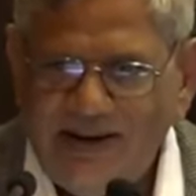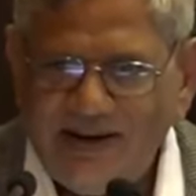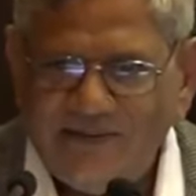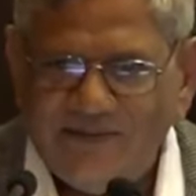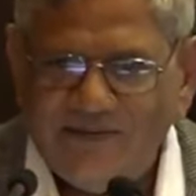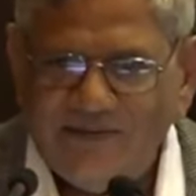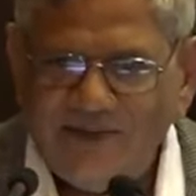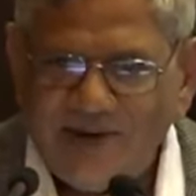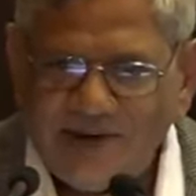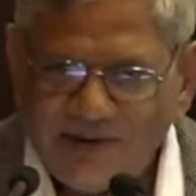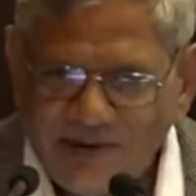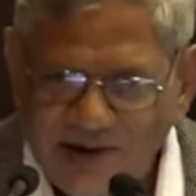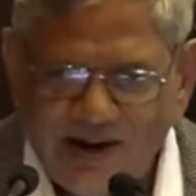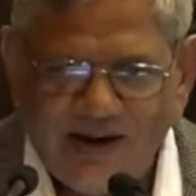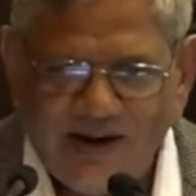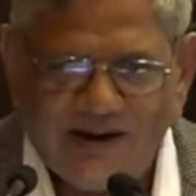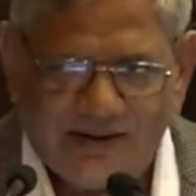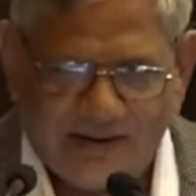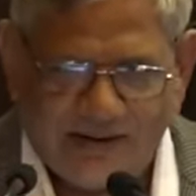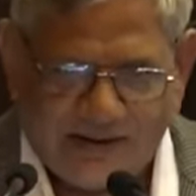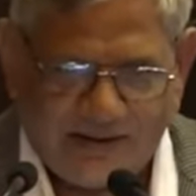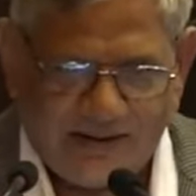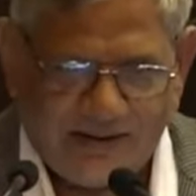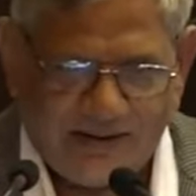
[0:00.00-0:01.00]
एक
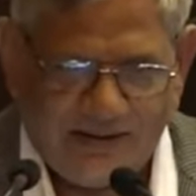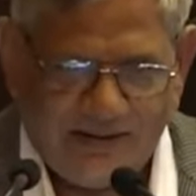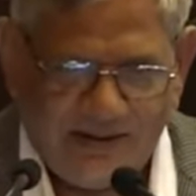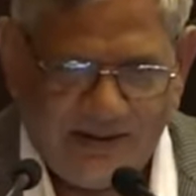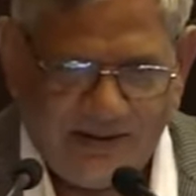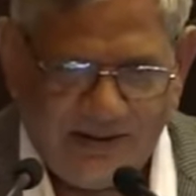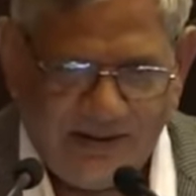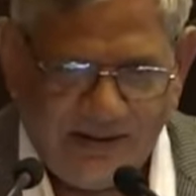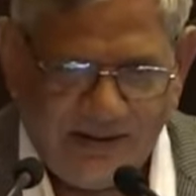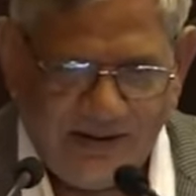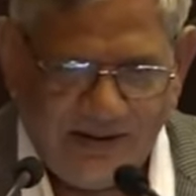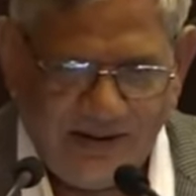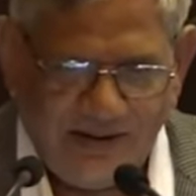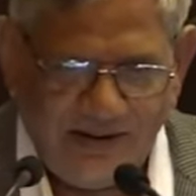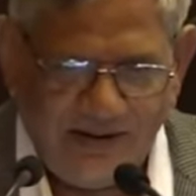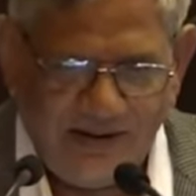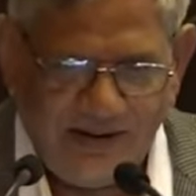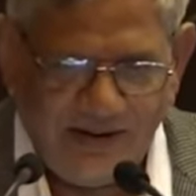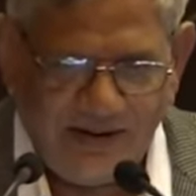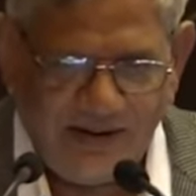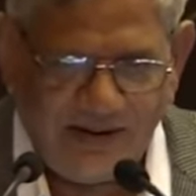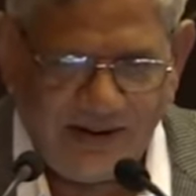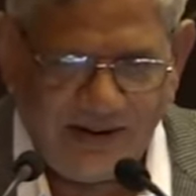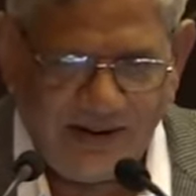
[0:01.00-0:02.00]

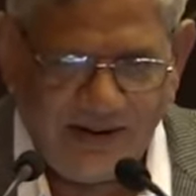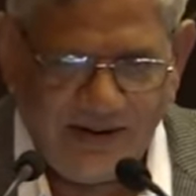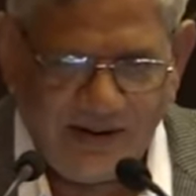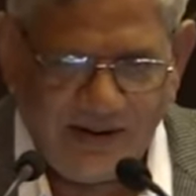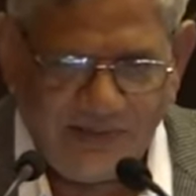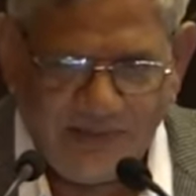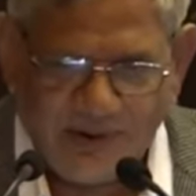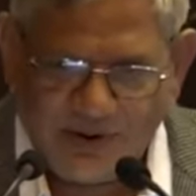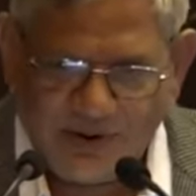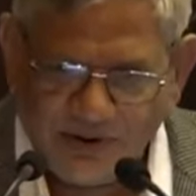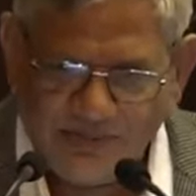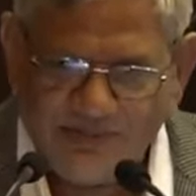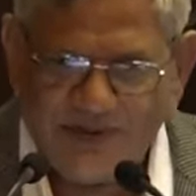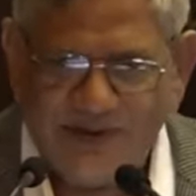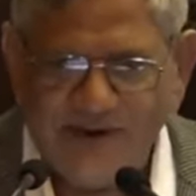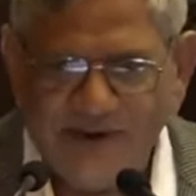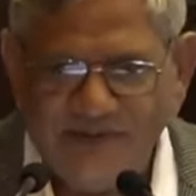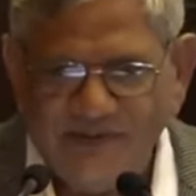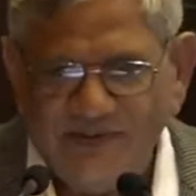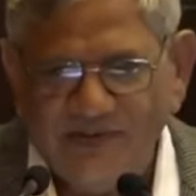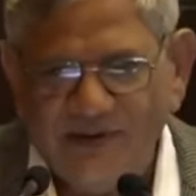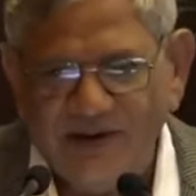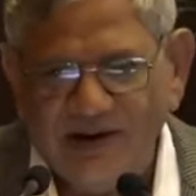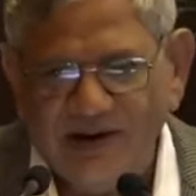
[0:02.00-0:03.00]
व्यवहारिक एक एक बहुत
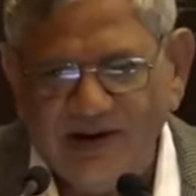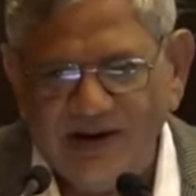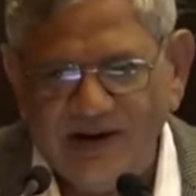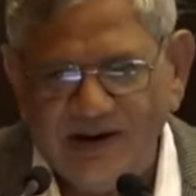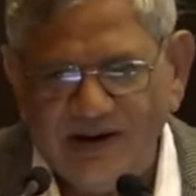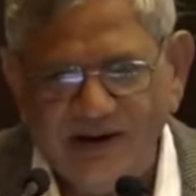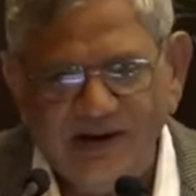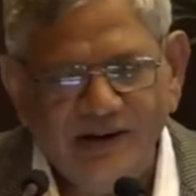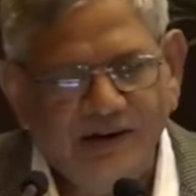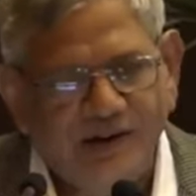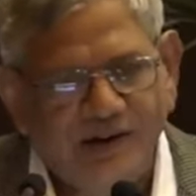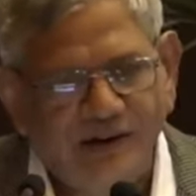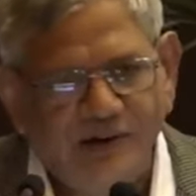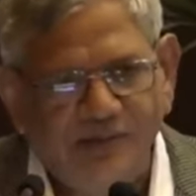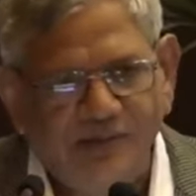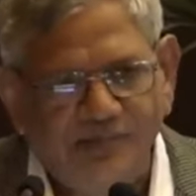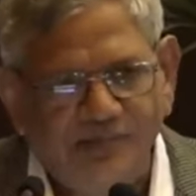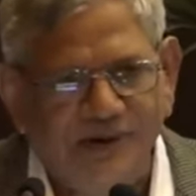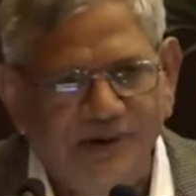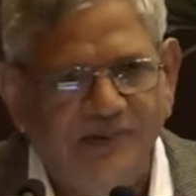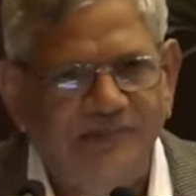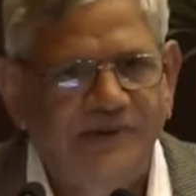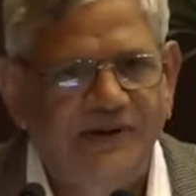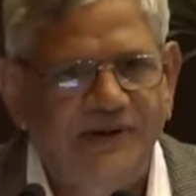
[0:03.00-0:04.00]
बड़ी व्यवहारिक
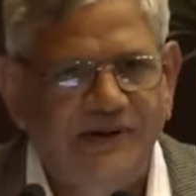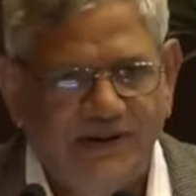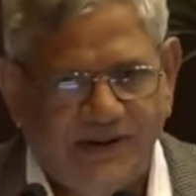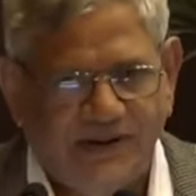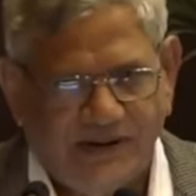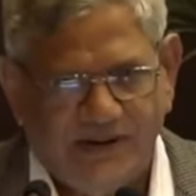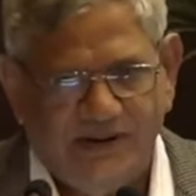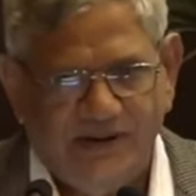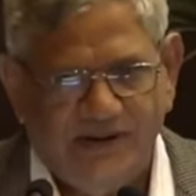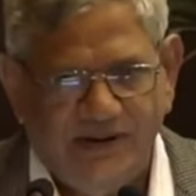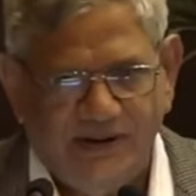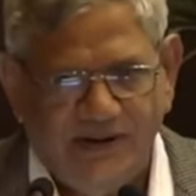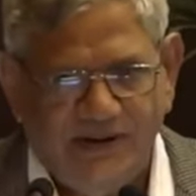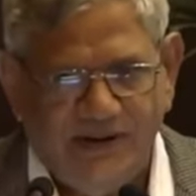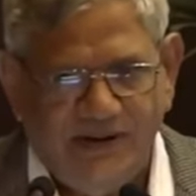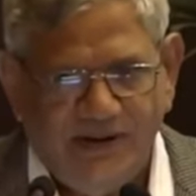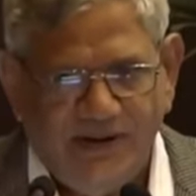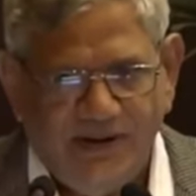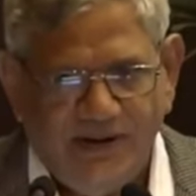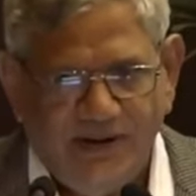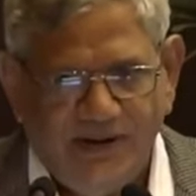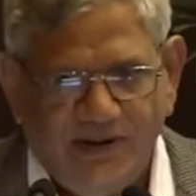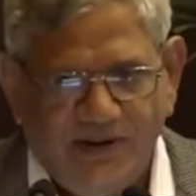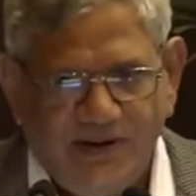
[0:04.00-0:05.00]
उपलब्धि है
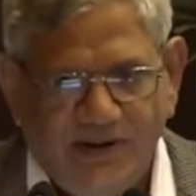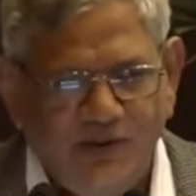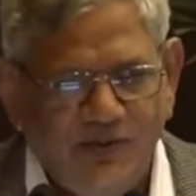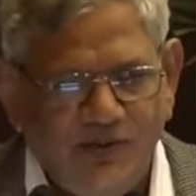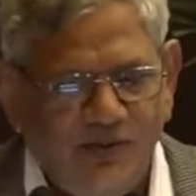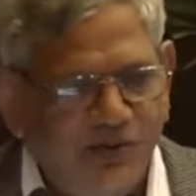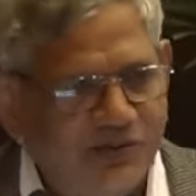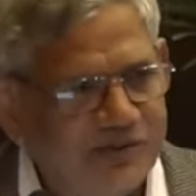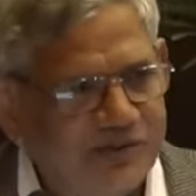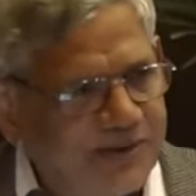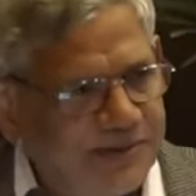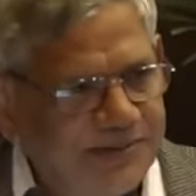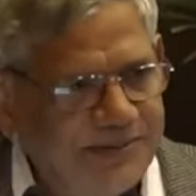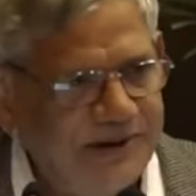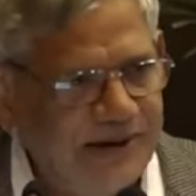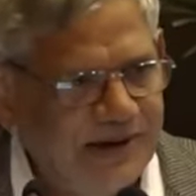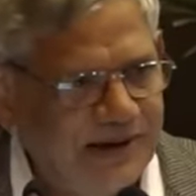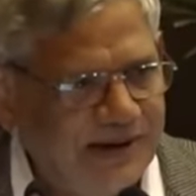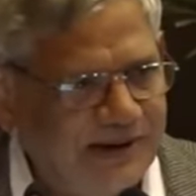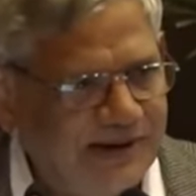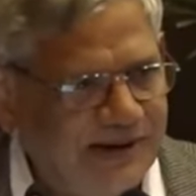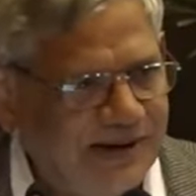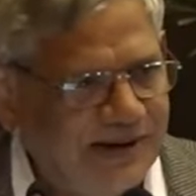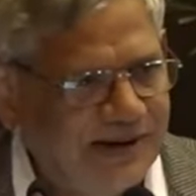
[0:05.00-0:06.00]
और वो
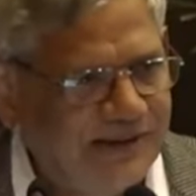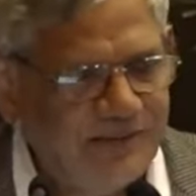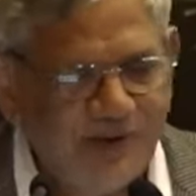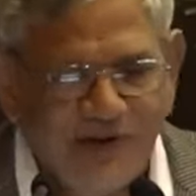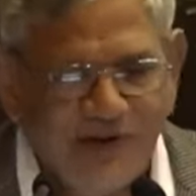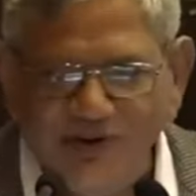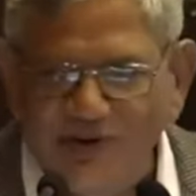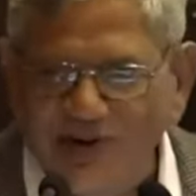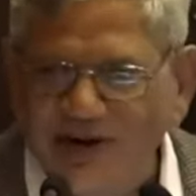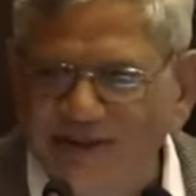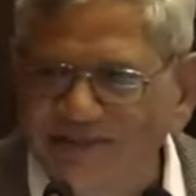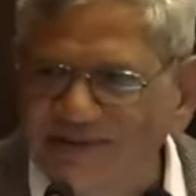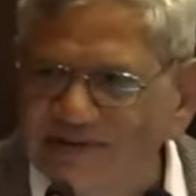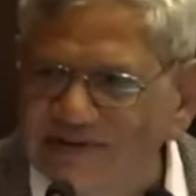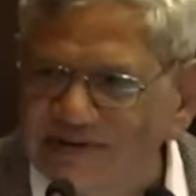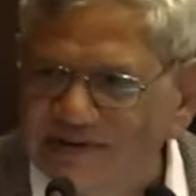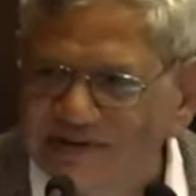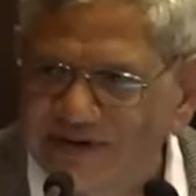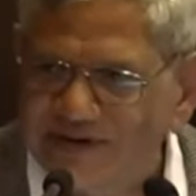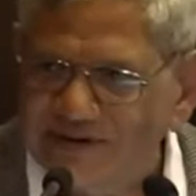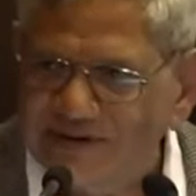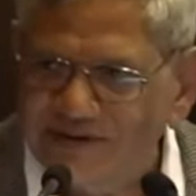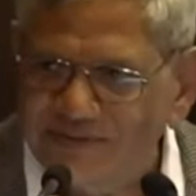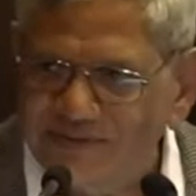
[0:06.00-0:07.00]
तभी आता है व्हेन यू हैव ए
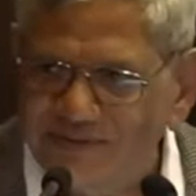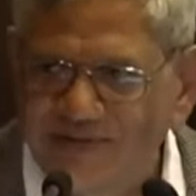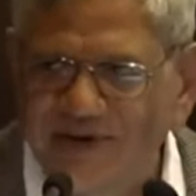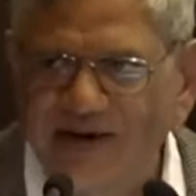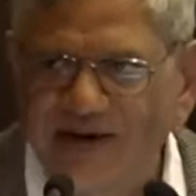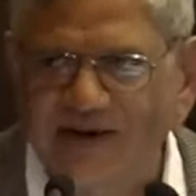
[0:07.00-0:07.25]
स्ट्रेंथ ऑफ